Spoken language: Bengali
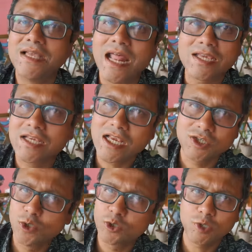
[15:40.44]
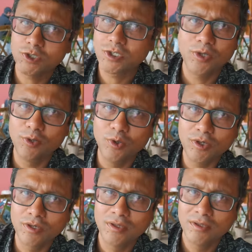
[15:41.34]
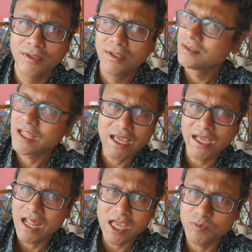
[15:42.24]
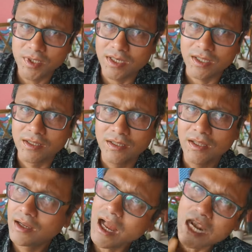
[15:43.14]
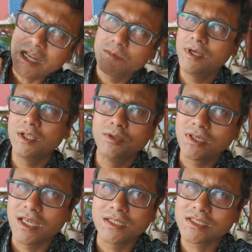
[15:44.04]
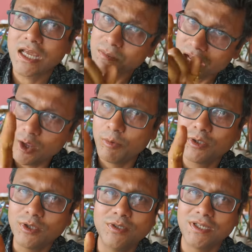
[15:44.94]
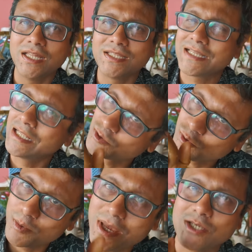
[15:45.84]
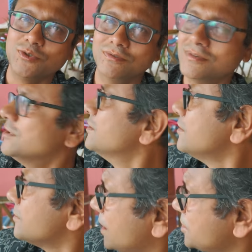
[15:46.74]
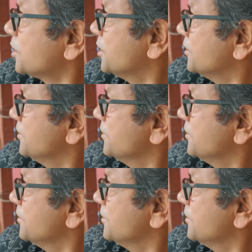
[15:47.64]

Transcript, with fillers: যারা স্বাস্থ্য সচেতন লোক তারা এখানে আসবেন না গান্ডে পিন্ডে যদি খেতে চান ভালো মন্দ যদি খেতে চান তবে আসুন তাই তো